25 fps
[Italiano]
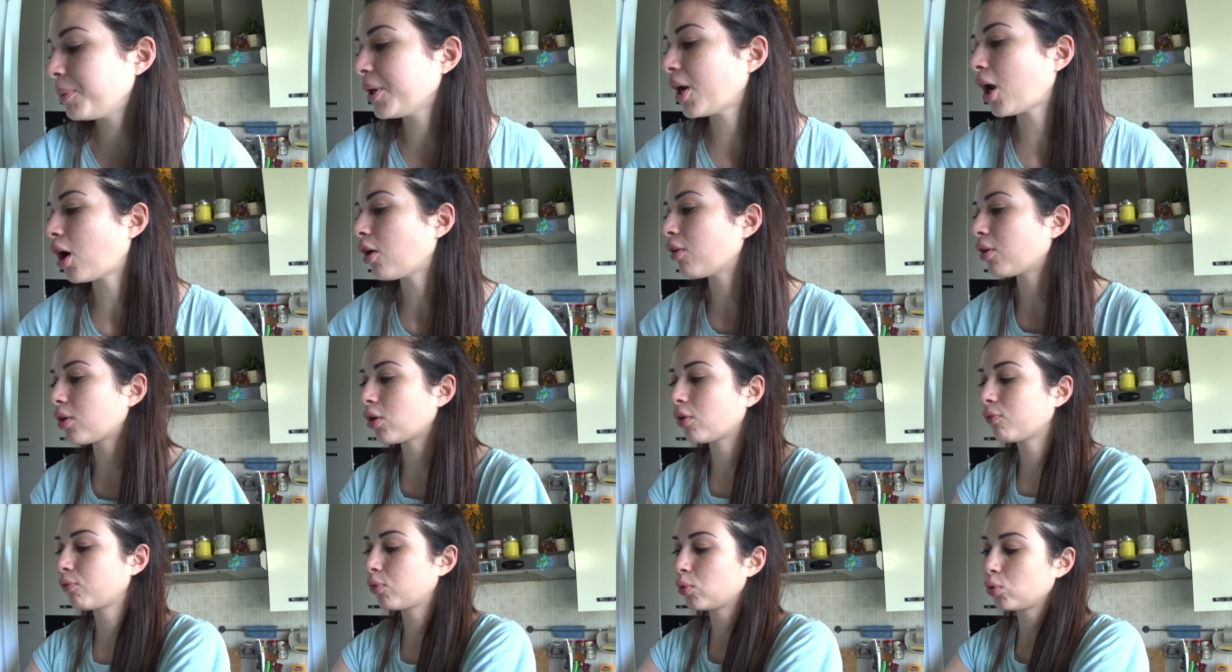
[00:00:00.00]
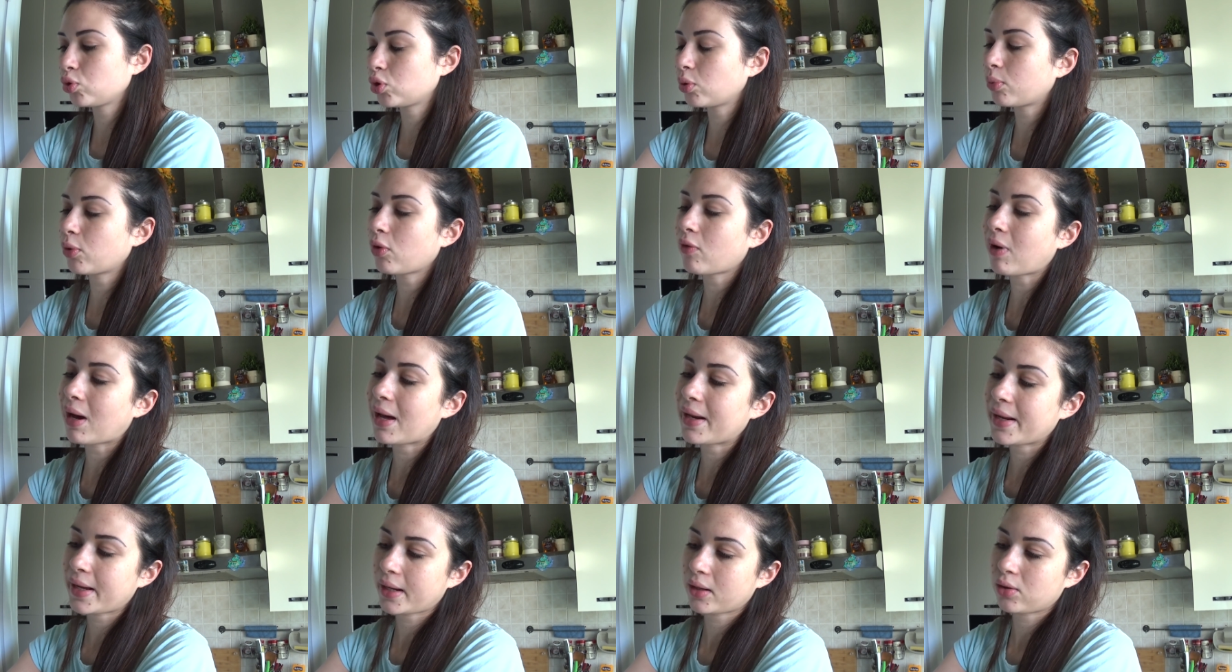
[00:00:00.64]
però l'ho voluto
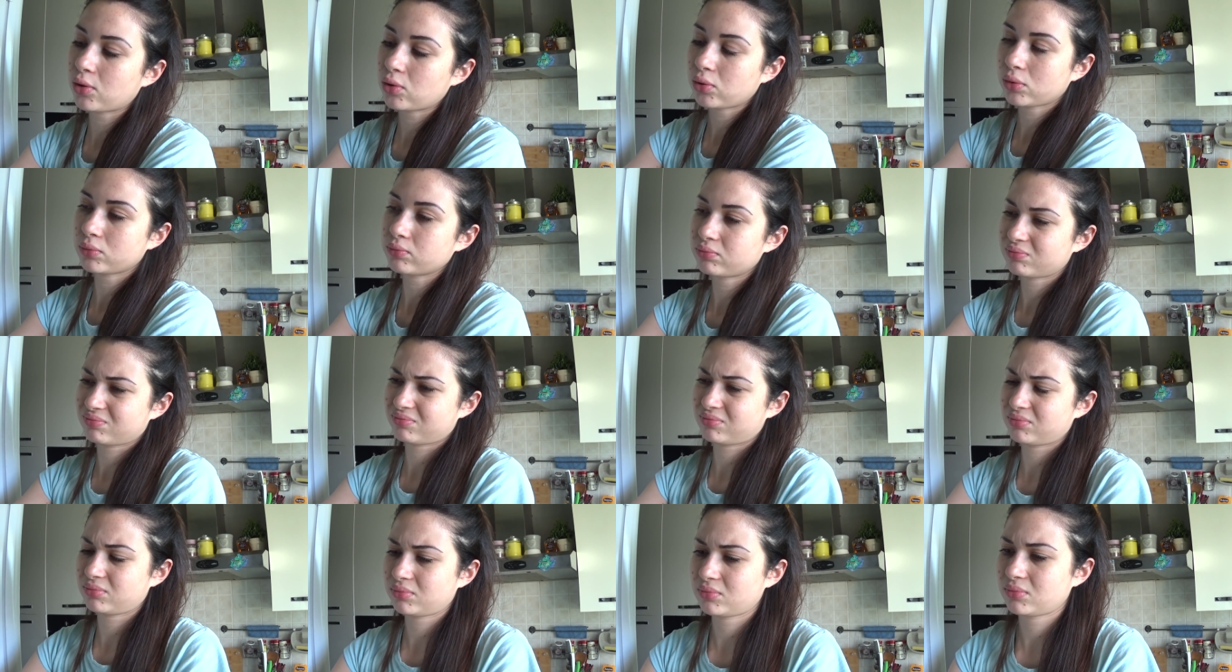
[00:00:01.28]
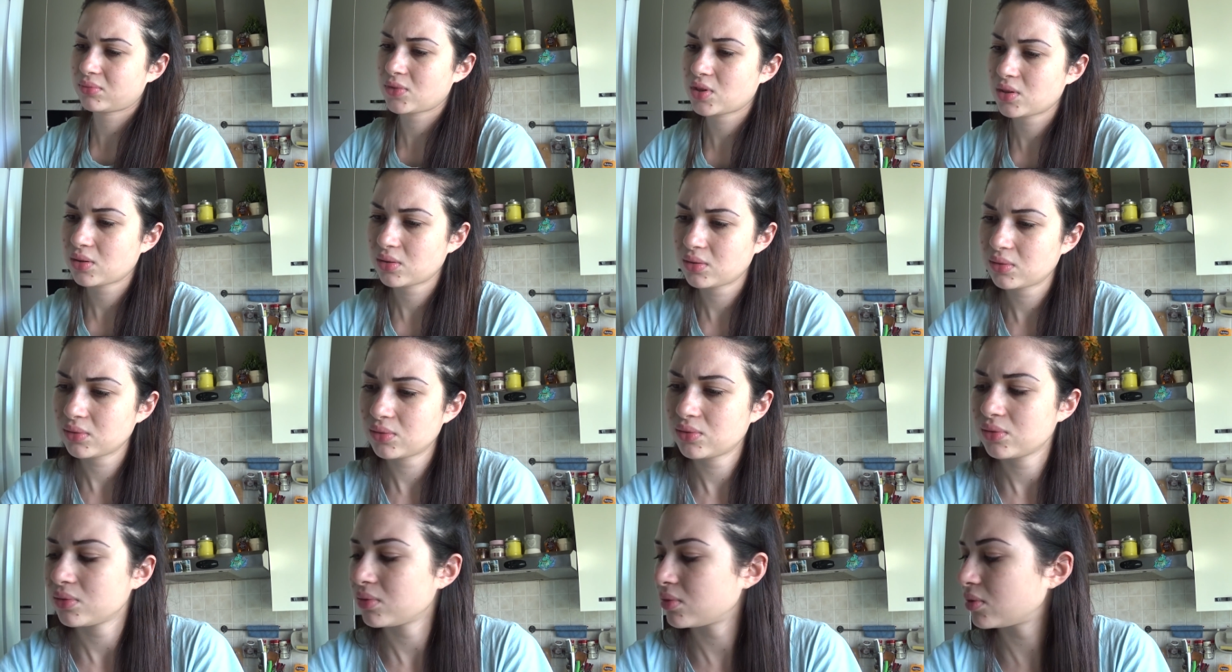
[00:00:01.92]
provare ecco
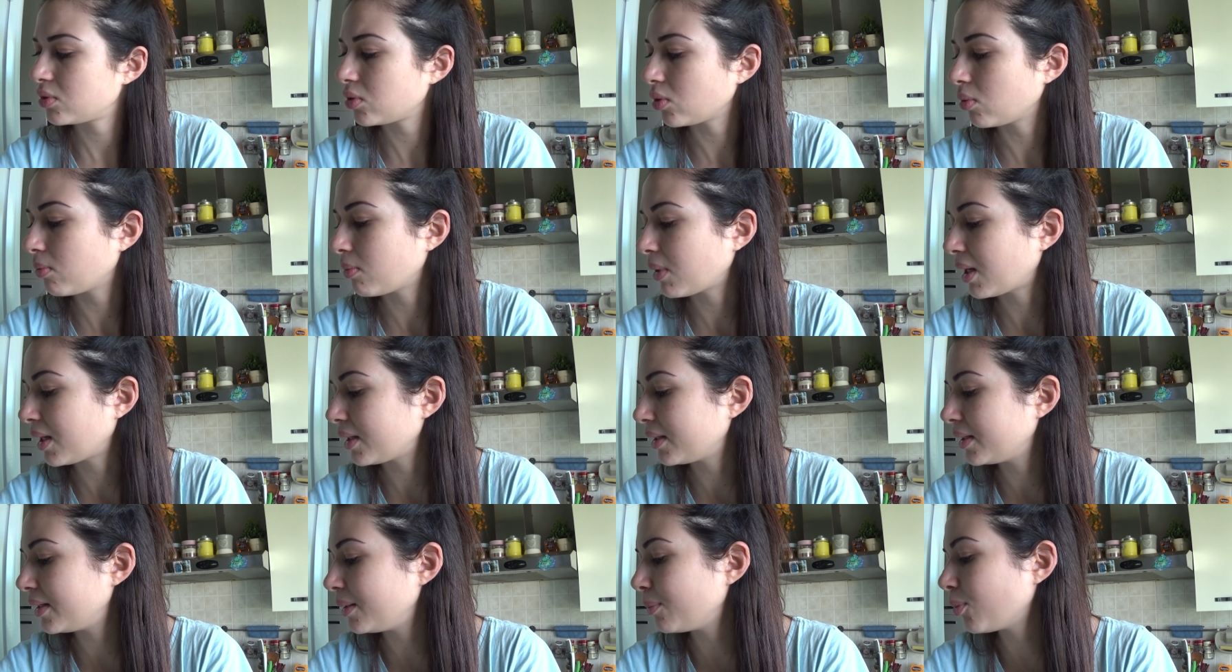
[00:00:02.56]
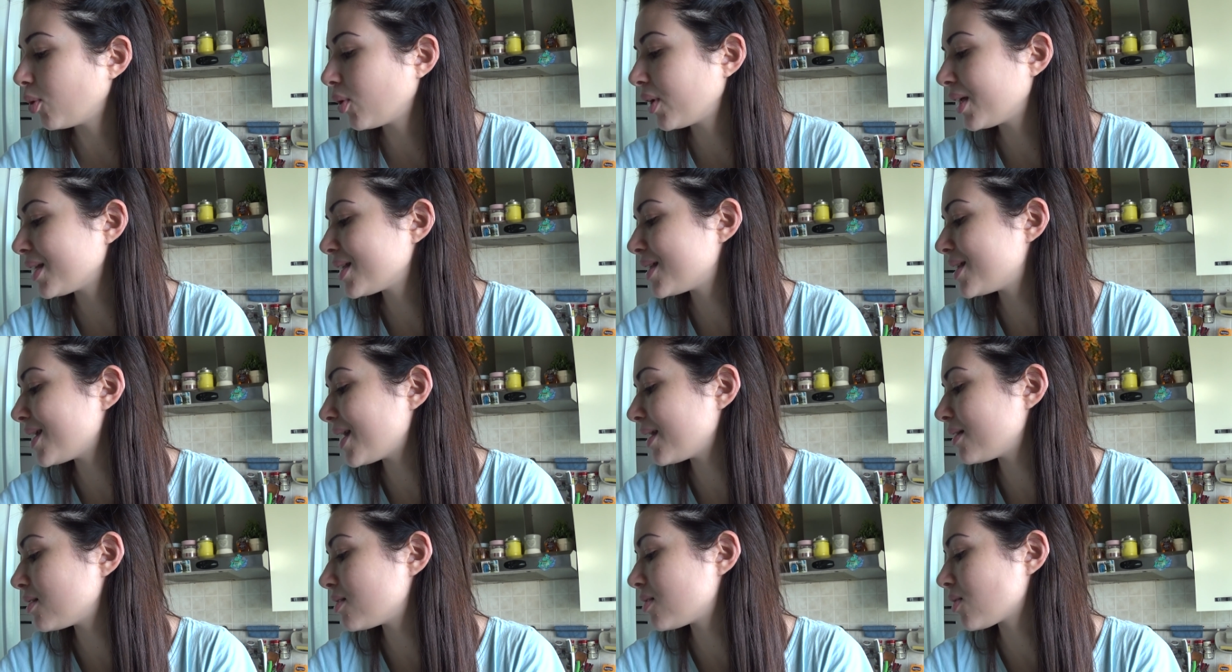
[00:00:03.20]
insomma limone e
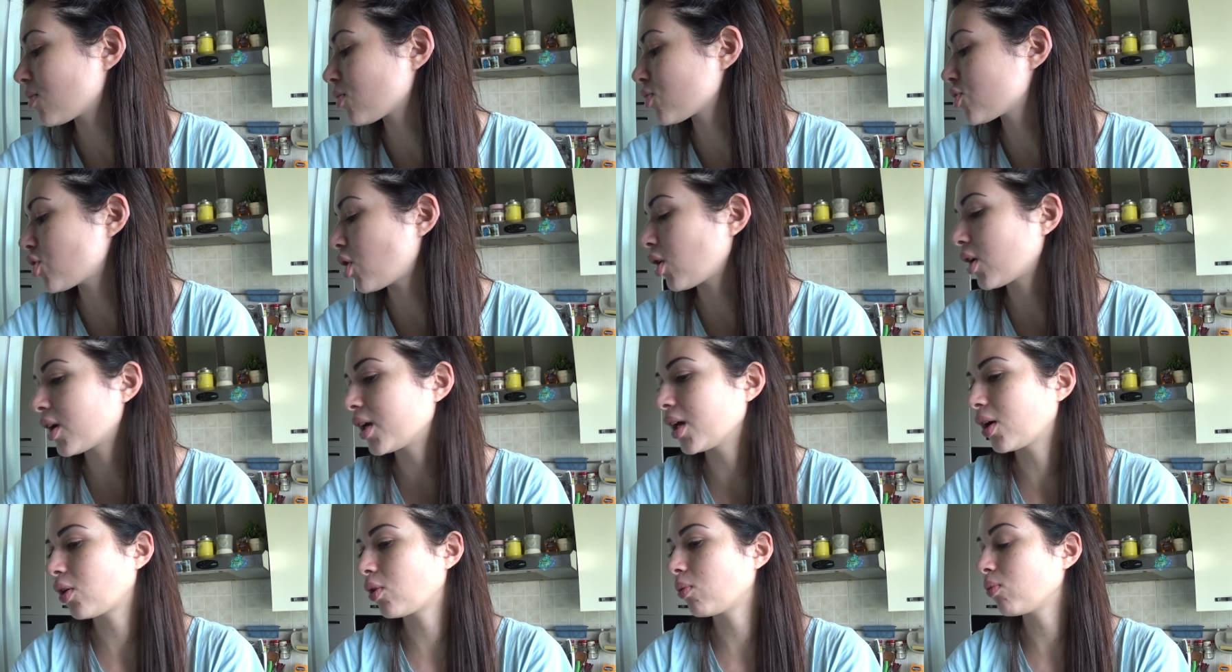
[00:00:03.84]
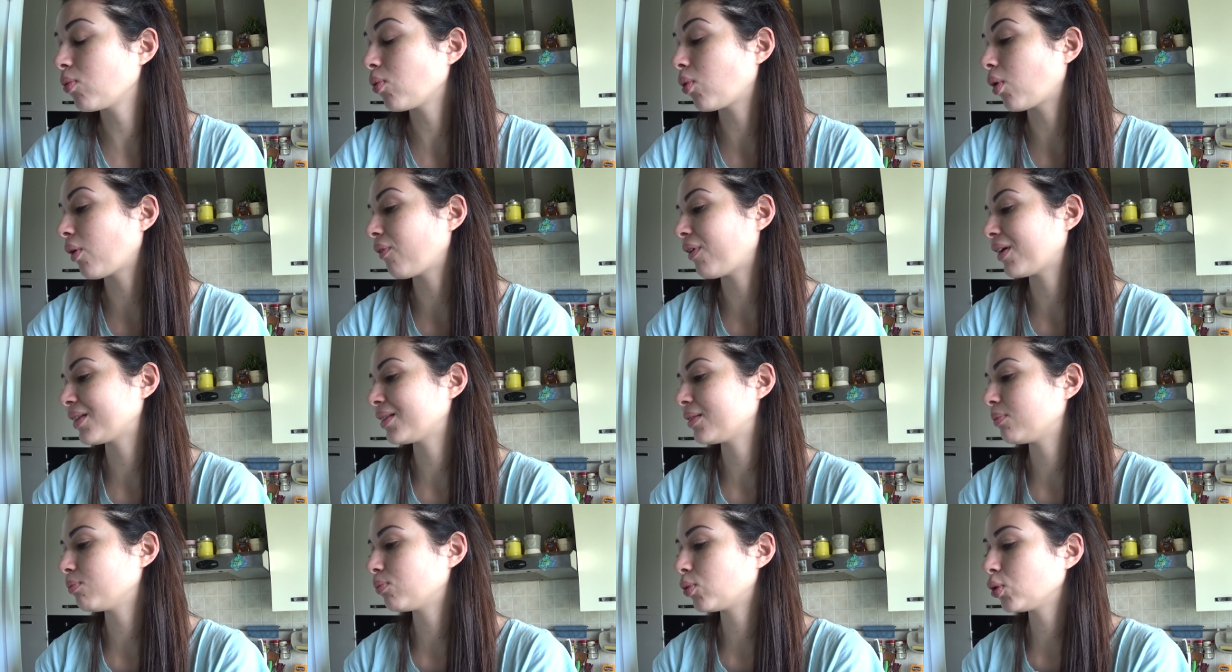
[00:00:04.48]
zenzero so che comunque
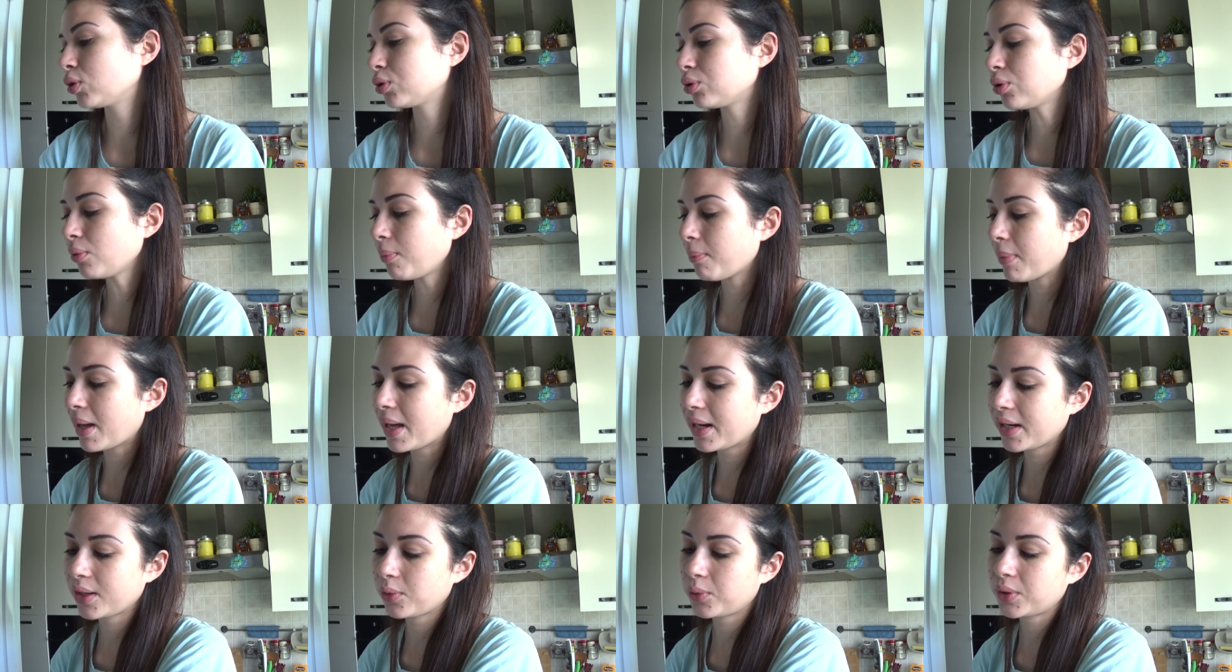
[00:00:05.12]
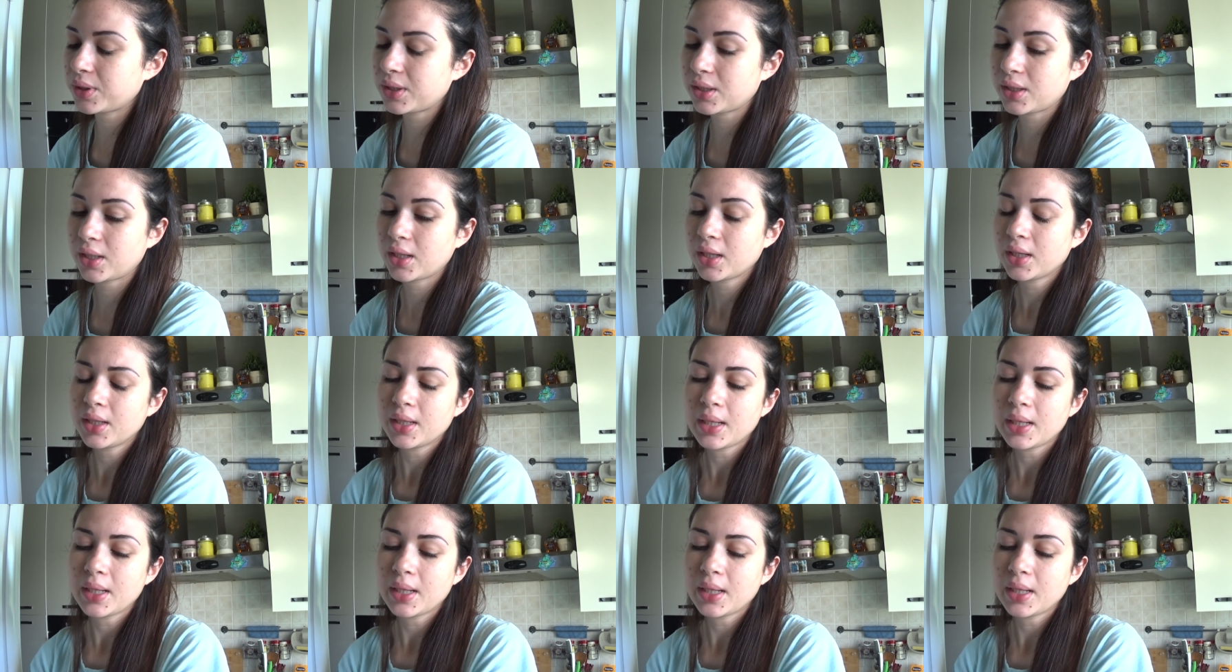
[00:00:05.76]
fa molto bene quindi